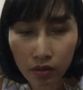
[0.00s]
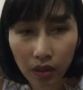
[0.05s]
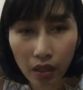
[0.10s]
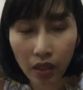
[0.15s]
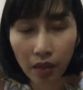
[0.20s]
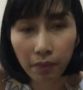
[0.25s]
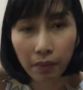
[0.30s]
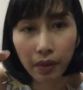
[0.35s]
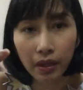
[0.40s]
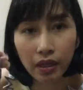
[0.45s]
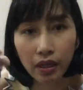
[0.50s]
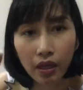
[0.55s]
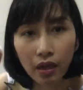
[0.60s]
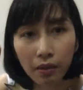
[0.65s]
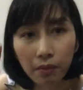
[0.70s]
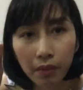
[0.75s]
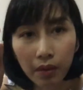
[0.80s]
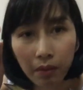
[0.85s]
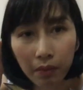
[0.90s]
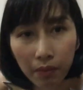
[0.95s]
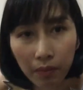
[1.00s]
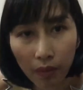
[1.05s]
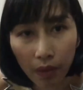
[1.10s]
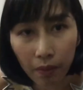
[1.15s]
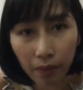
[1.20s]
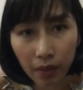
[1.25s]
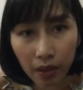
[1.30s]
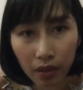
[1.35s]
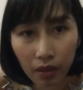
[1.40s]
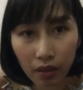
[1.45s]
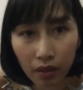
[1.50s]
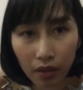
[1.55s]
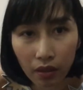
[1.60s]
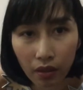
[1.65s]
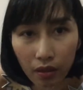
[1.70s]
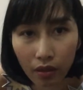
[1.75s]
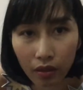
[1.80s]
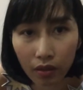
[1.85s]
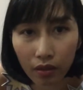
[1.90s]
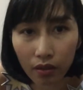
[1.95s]
เห็นไหมนะมันมืดนิด
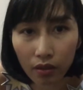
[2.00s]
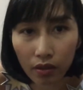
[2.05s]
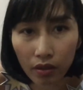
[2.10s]
นึง